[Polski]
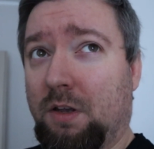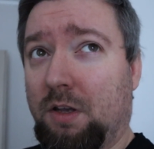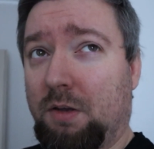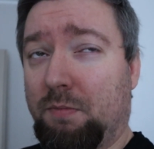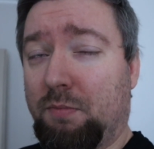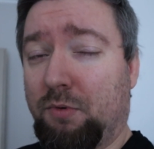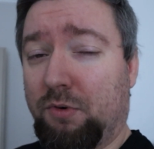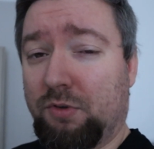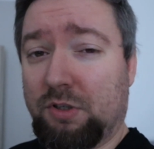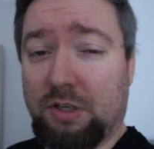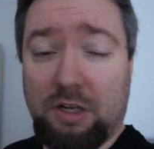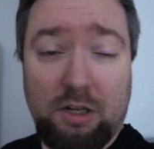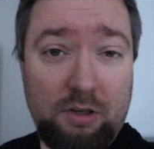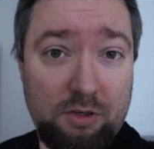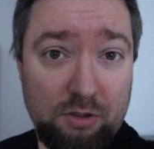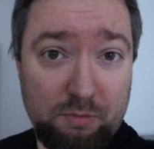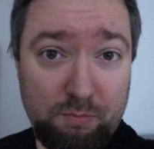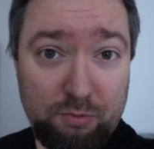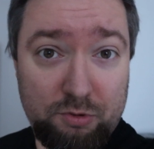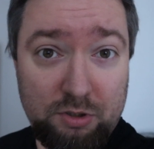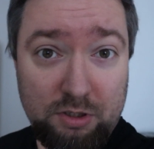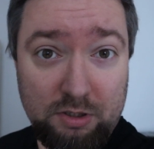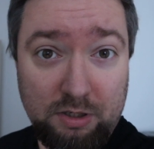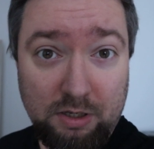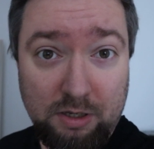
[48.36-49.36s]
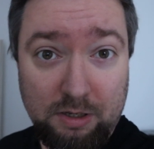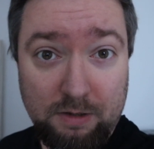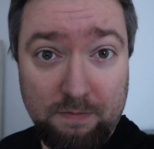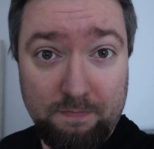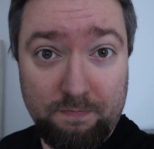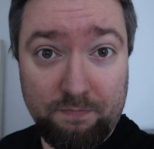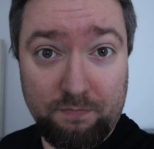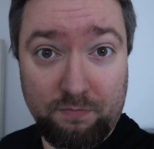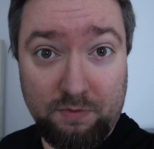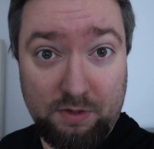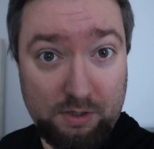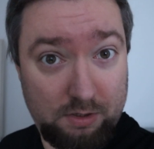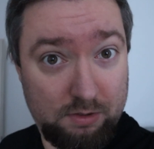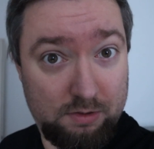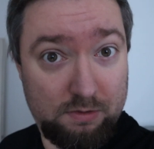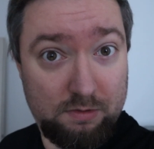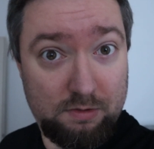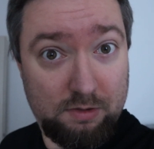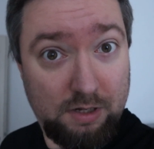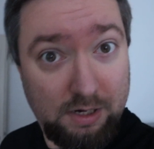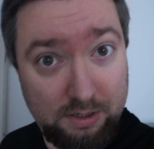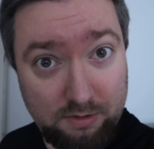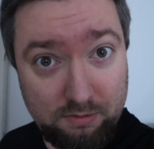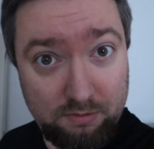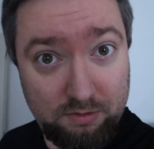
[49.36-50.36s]
i później tylko z bucika.
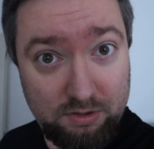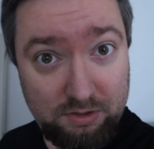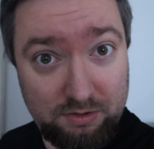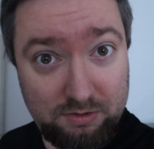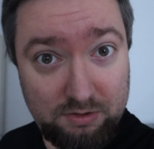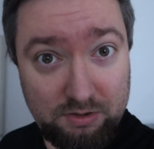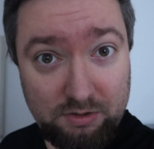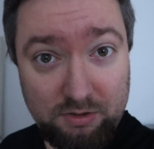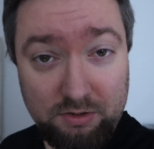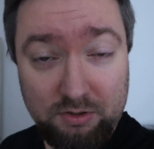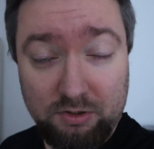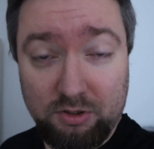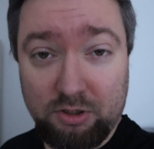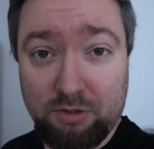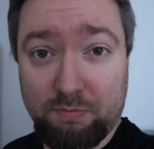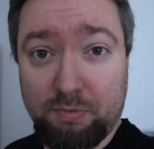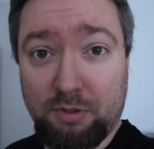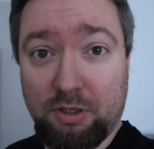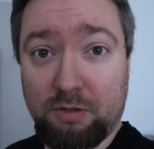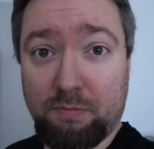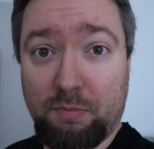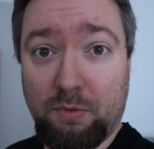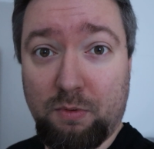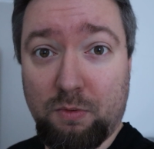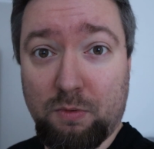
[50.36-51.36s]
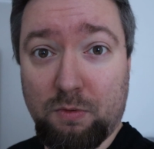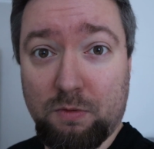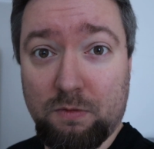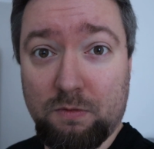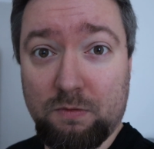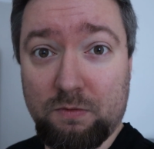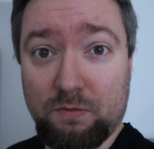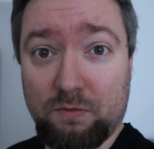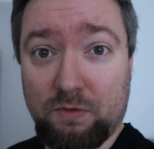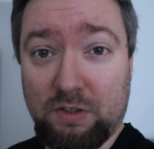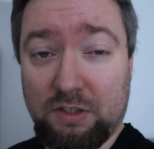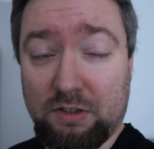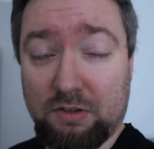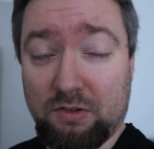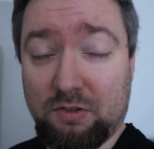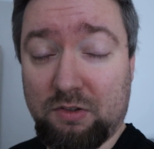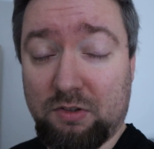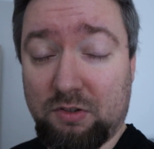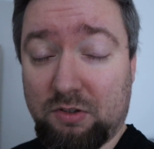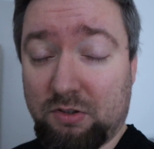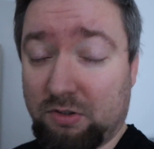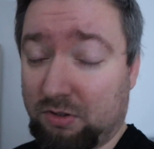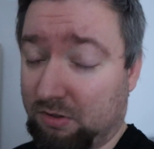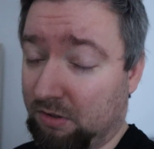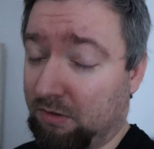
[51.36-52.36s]
Mm, dla kondycji, żeby nie było,
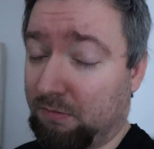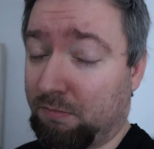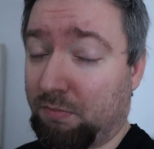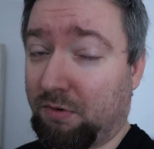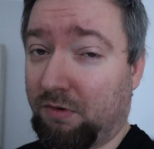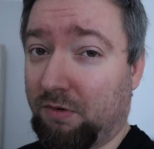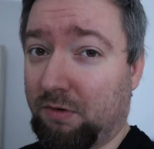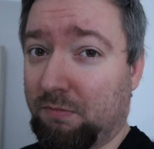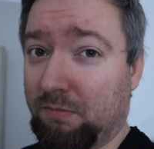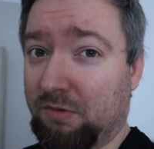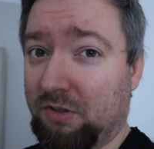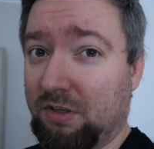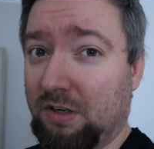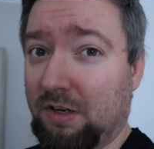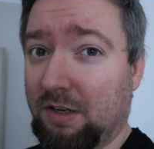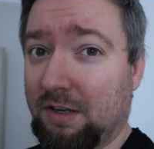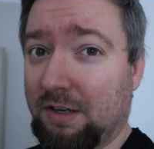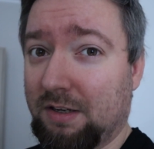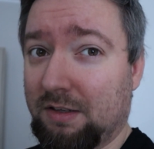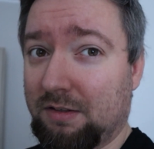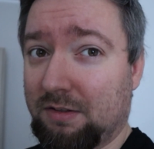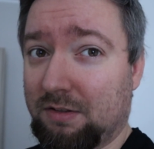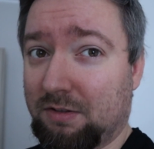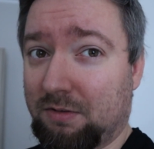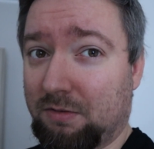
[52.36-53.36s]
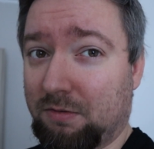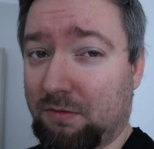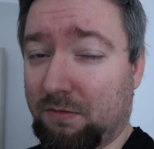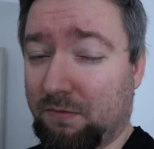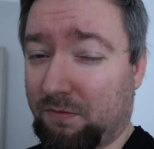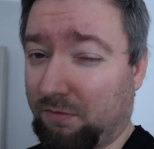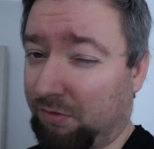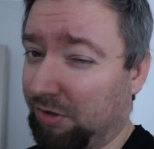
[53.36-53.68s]
więc powinno być elegancko.